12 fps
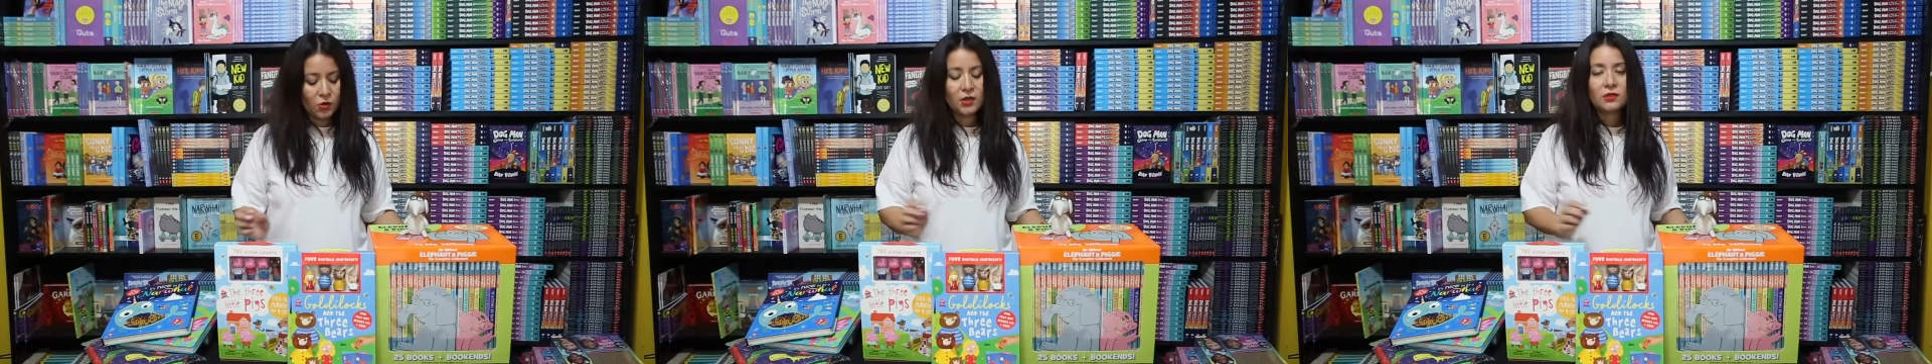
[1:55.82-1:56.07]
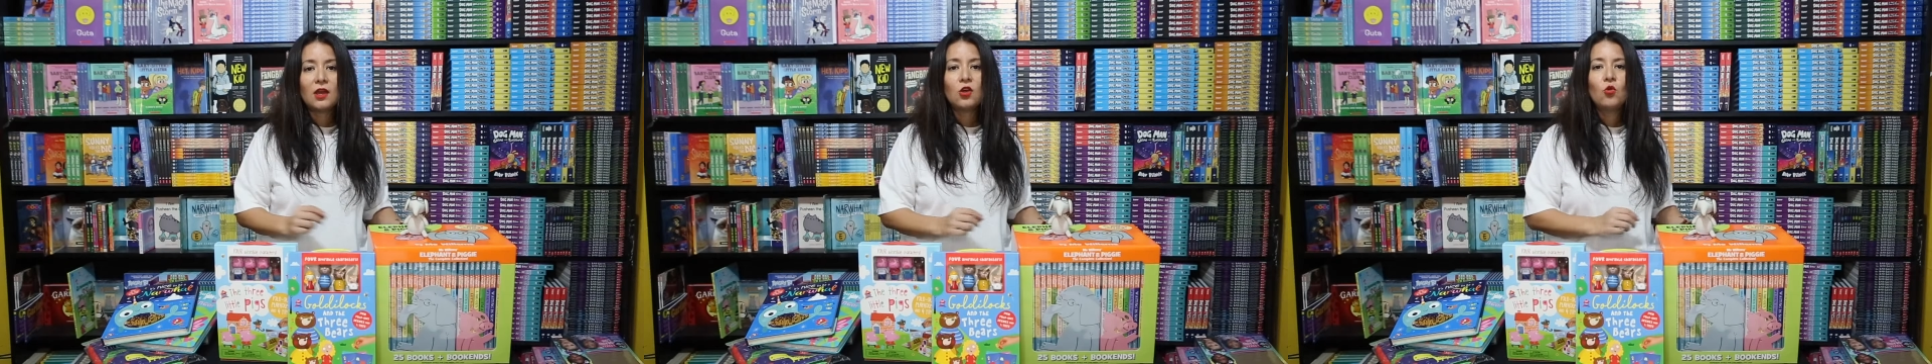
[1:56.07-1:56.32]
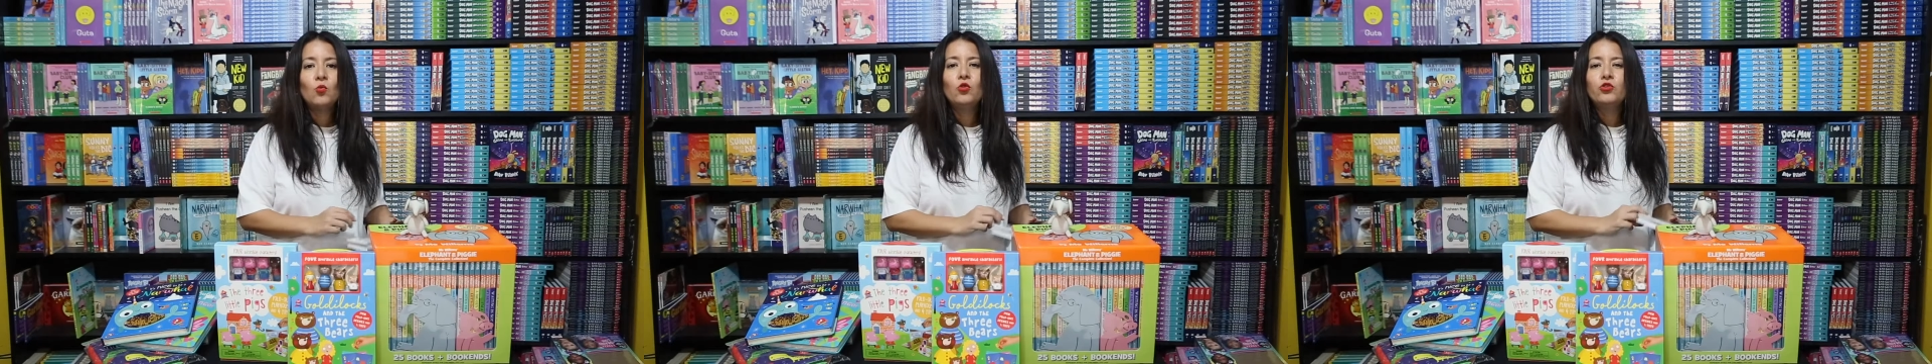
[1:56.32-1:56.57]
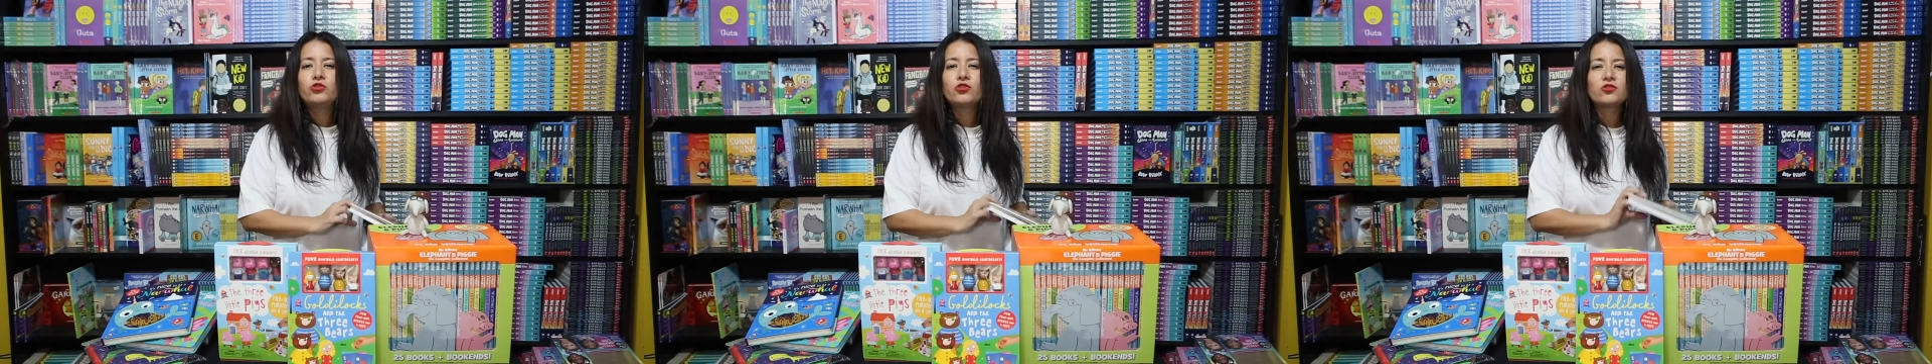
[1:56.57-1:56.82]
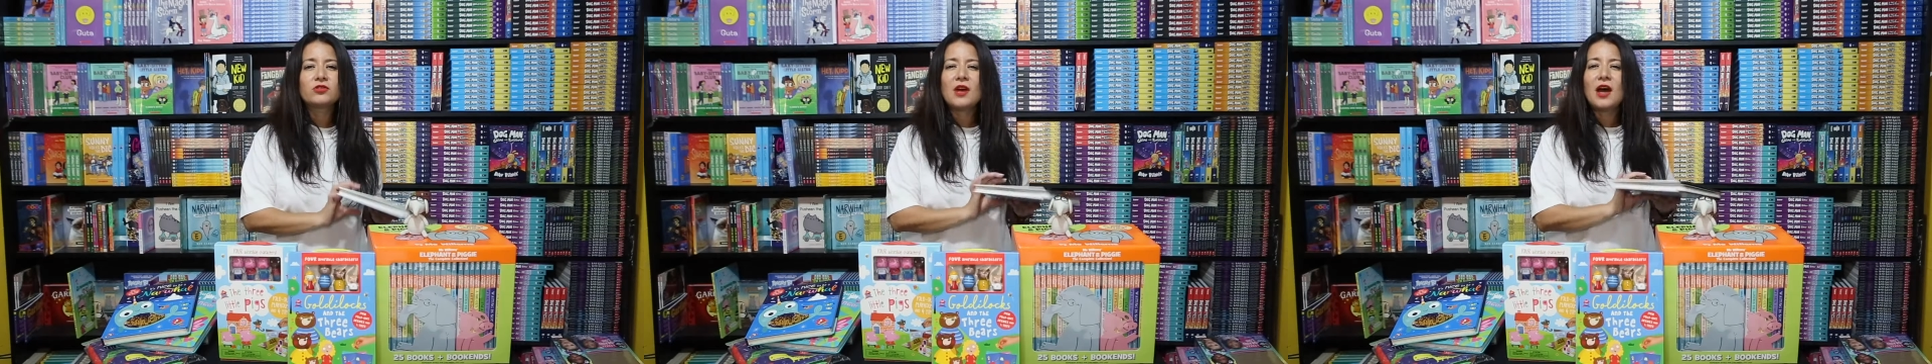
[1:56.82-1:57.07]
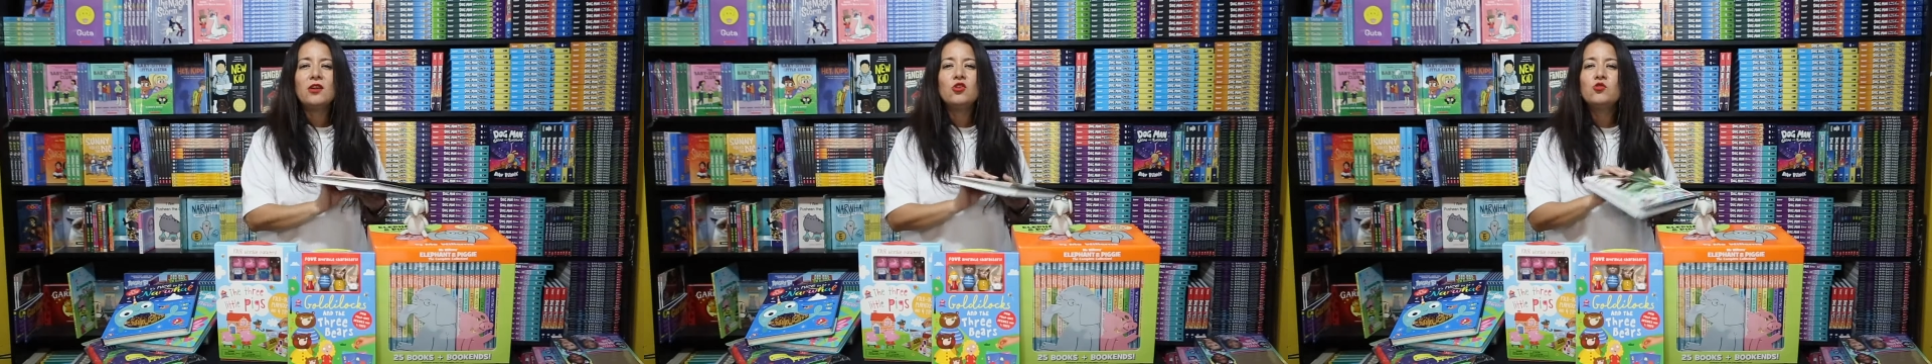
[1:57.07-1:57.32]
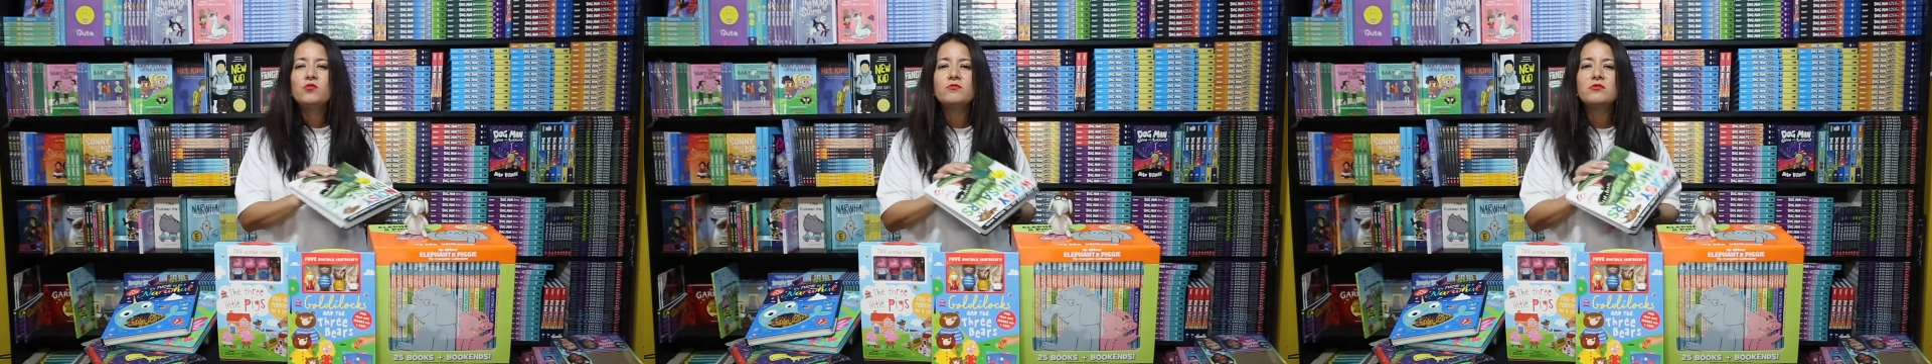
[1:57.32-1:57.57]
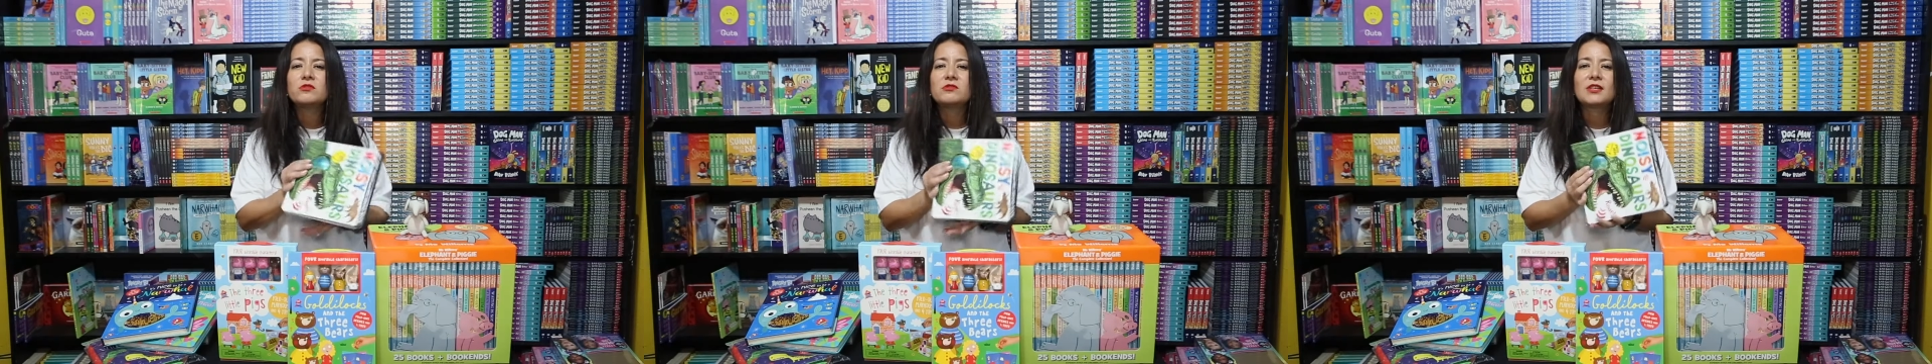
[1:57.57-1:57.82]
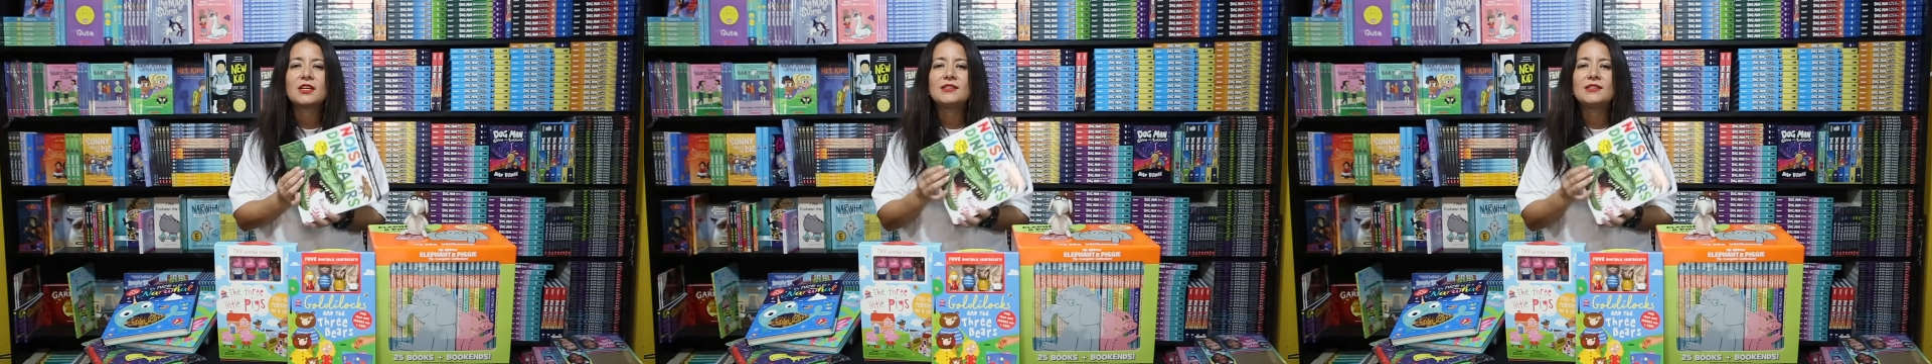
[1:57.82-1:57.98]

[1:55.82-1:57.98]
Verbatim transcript: porque tengo muchos alumnos que